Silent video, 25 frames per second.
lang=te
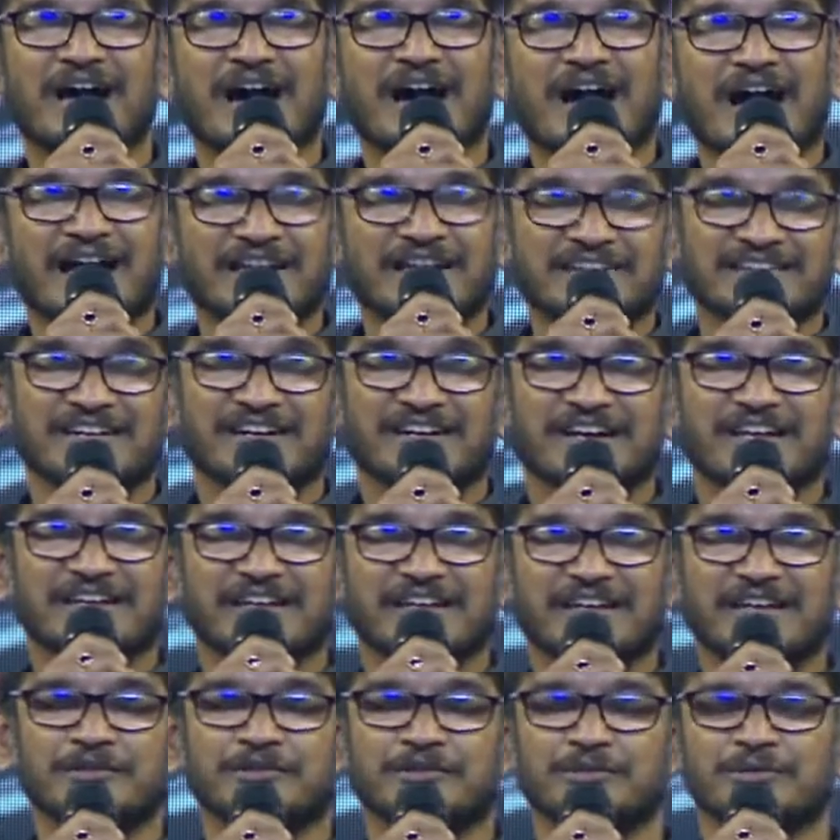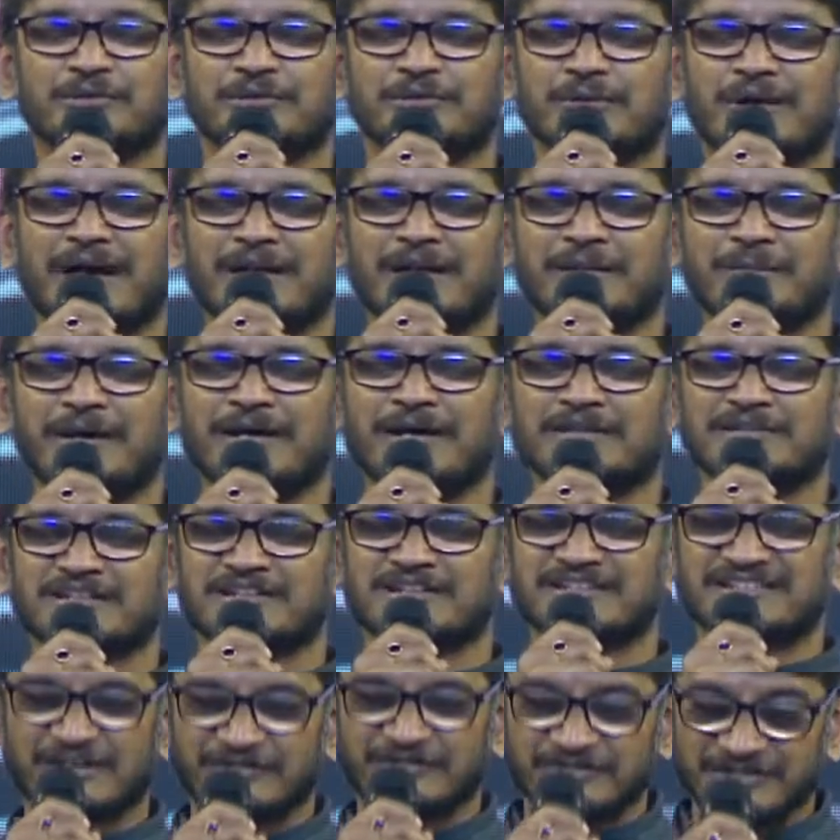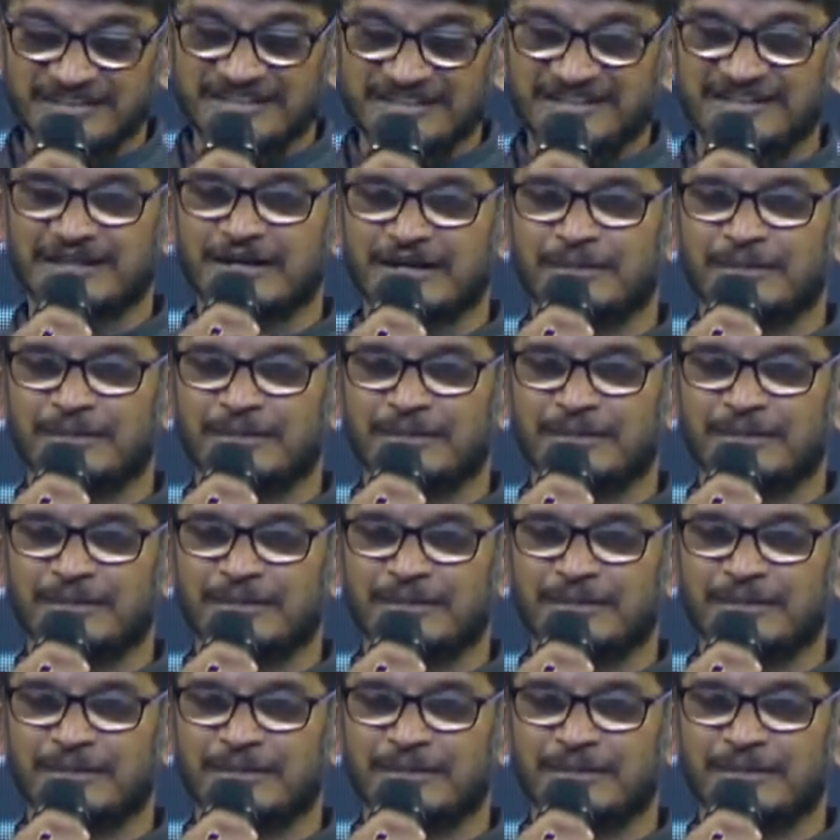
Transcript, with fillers: అంతగా లేదు అని మాత్రం సవినీయంగా